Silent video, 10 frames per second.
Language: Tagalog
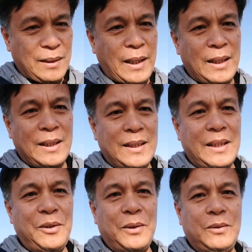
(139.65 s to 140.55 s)
Kahit
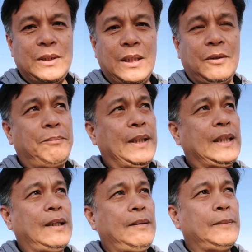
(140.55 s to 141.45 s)
nakatayo ka doon sa likod
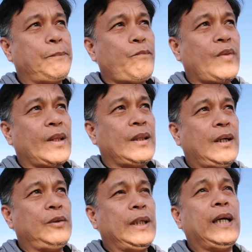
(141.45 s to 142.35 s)
banda,
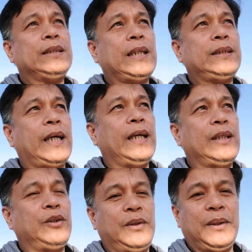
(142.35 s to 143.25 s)
kunyari sasakay
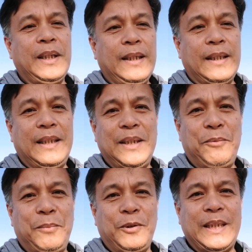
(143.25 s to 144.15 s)
ka doon hindi niya
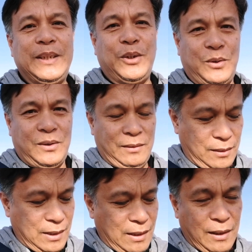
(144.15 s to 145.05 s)
bubuksan yon
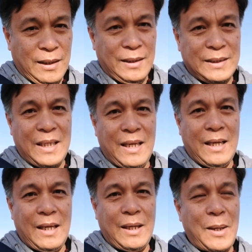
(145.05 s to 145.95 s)
sa
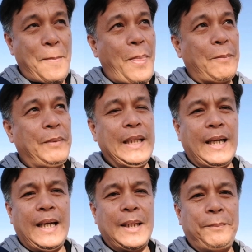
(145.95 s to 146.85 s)

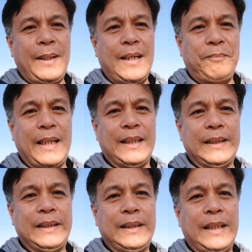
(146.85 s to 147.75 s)
pinakaharap lang para
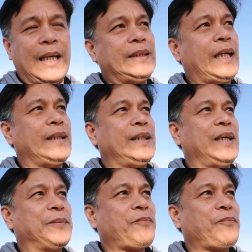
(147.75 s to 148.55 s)
dadaan sa kanya